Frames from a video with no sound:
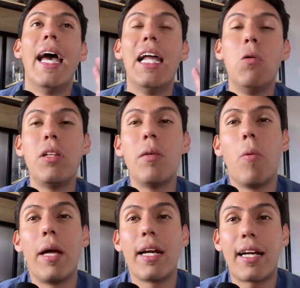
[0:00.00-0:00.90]
el
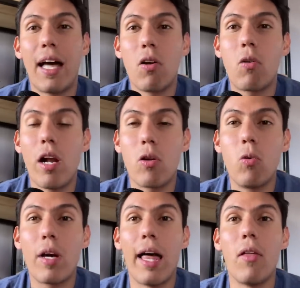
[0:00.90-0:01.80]
último mercado con
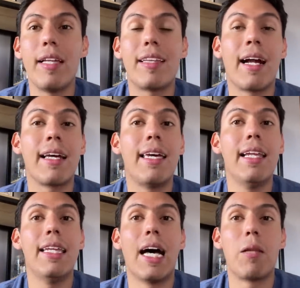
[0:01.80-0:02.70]
algún grado de
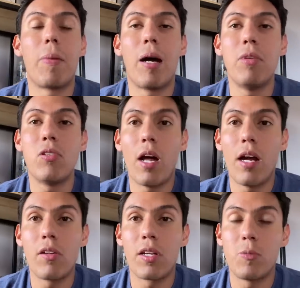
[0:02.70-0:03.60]
tranquilidad para
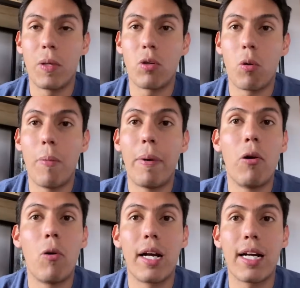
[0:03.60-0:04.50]
Millonarios respecto a Juan
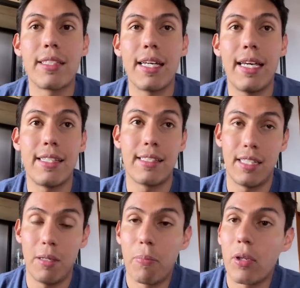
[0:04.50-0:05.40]
Pablo Vargas es
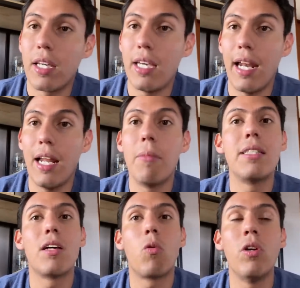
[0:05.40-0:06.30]
este, porque ya en el
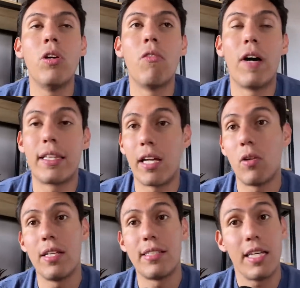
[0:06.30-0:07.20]
mes de junio,
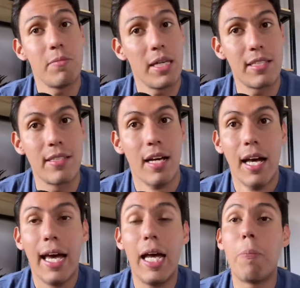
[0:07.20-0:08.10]
faltándole seis meses,
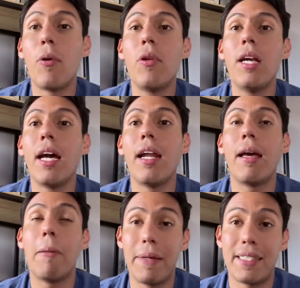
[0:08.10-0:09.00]
él podría
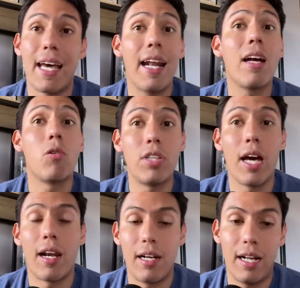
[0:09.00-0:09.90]
empezar a
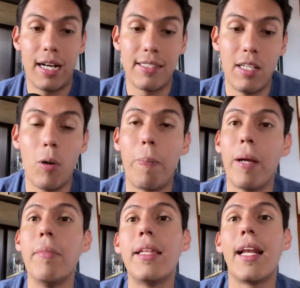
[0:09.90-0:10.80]
negociar, así lo
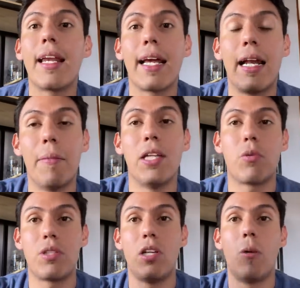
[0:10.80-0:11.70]
permite el
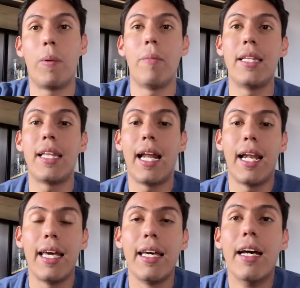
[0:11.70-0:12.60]
reglamento, así lo permite la
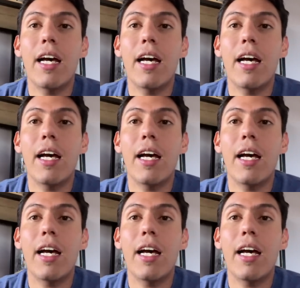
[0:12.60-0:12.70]
ley,